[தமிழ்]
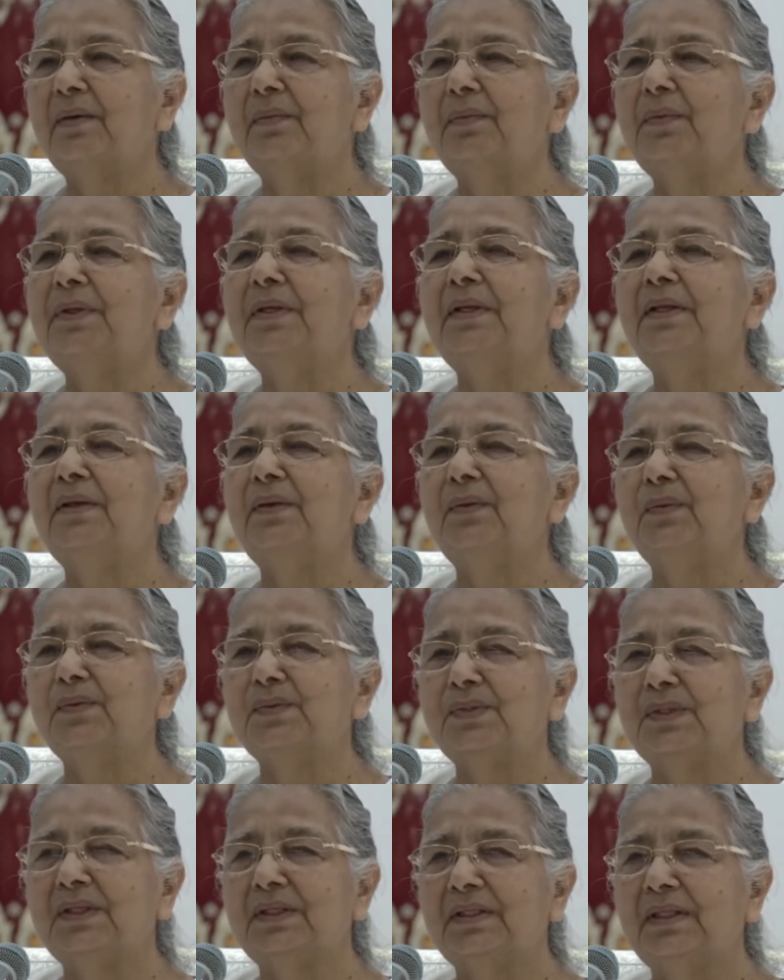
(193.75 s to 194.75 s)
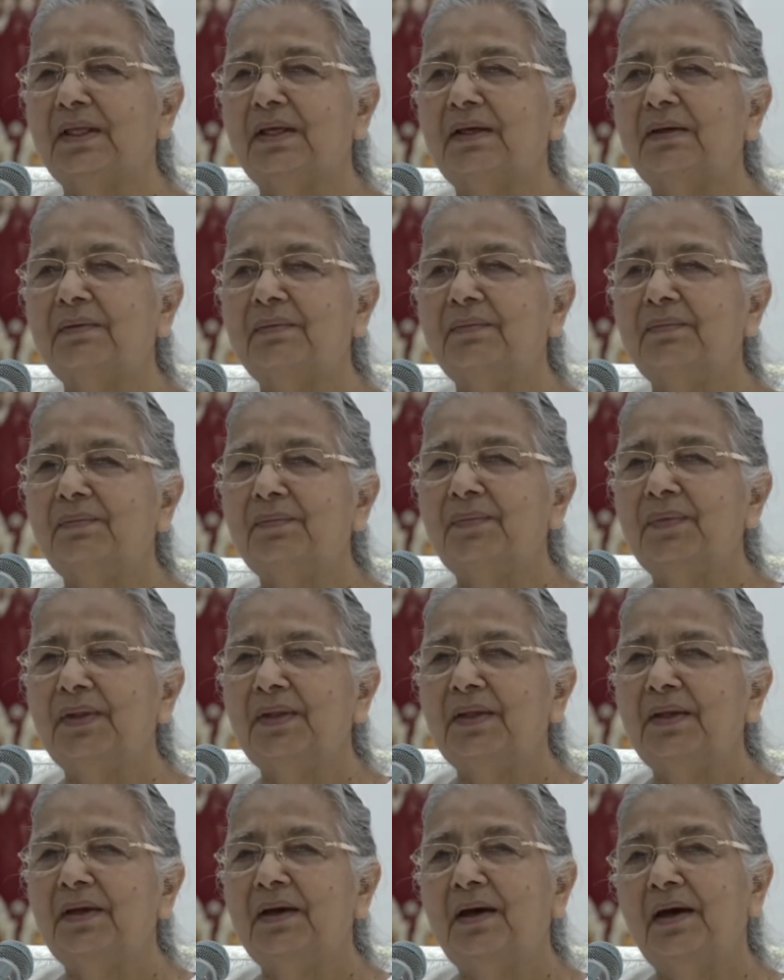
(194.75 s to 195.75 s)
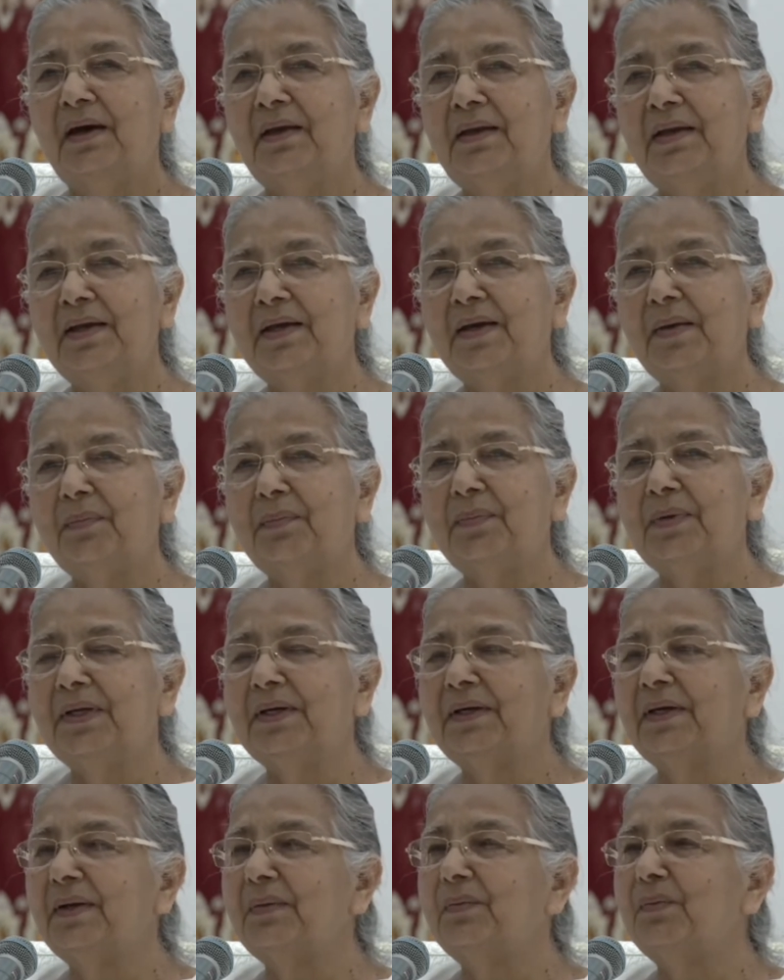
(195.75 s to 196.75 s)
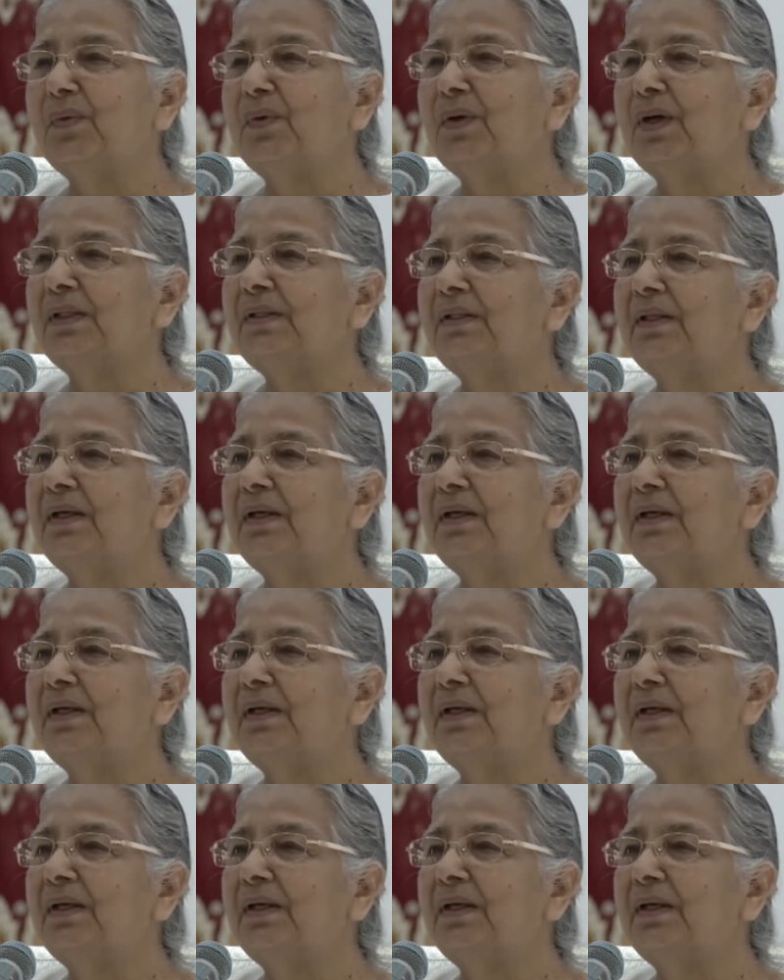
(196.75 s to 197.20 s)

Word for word: நாங்கள் தவறு செஞ்சோம் ஆனால் அது குழந்தைக்கு வந்து போய் சேர்ந்துடுச்சு